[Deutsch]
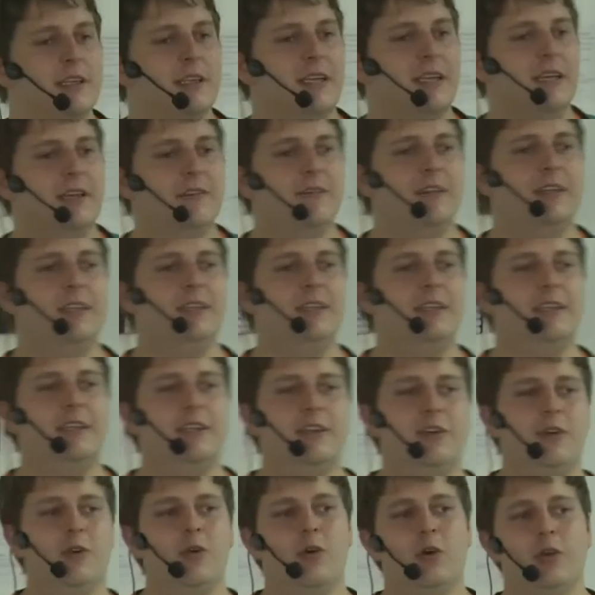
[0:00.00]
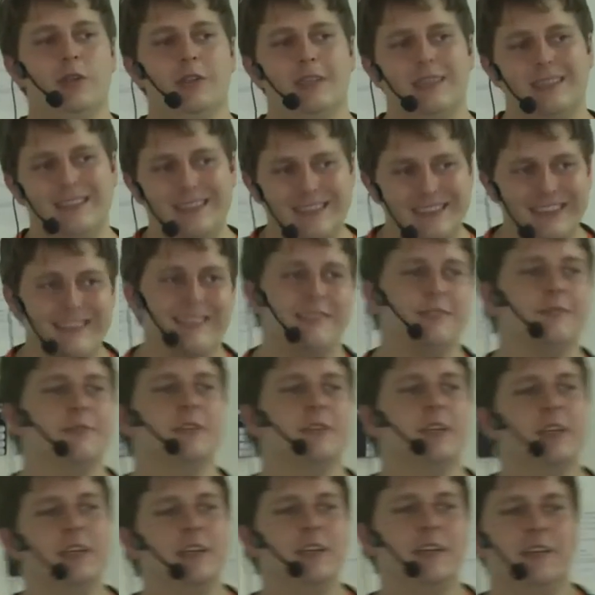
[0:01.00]
Da werdet ihr dann noch kontaktiert.
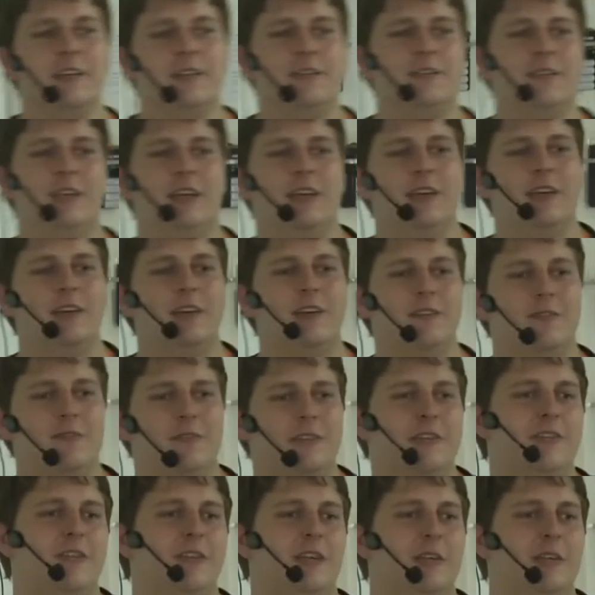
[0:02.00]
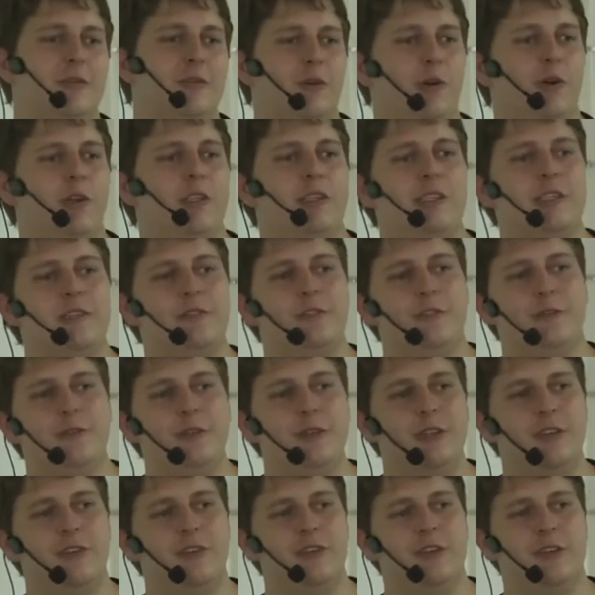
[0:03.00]
Wir wissen halt vorher nie, wie
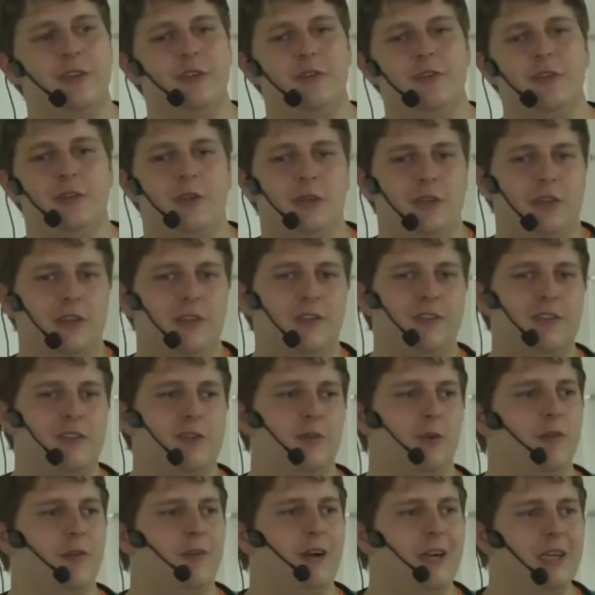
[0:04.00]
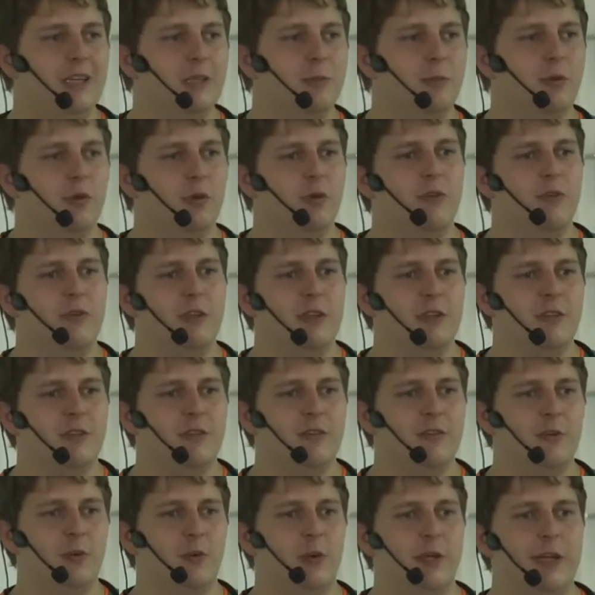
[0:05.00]
viele es sind und wir können das nicht so auf Halde
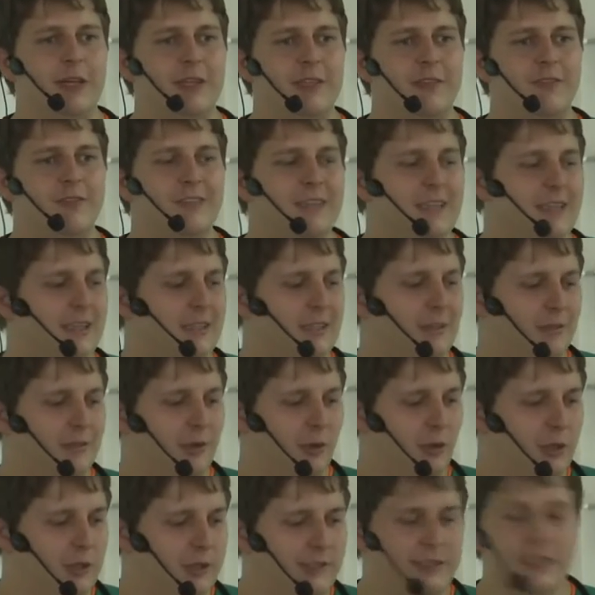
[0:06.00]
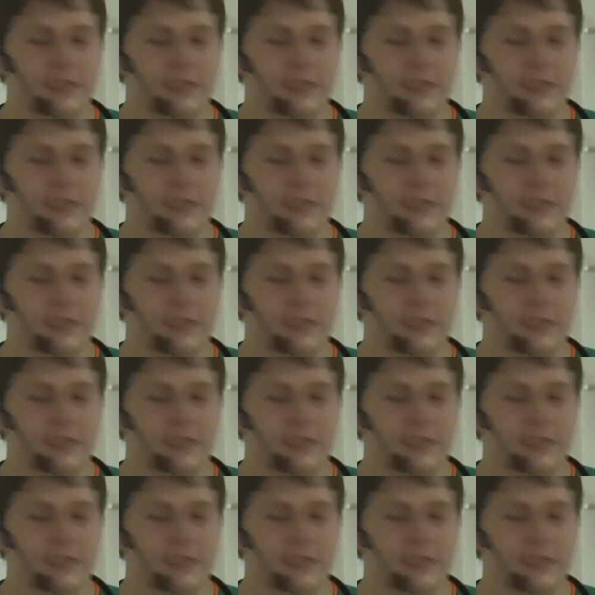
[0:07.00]
produzieren. So endlich viel Geld haben wir auch nicht.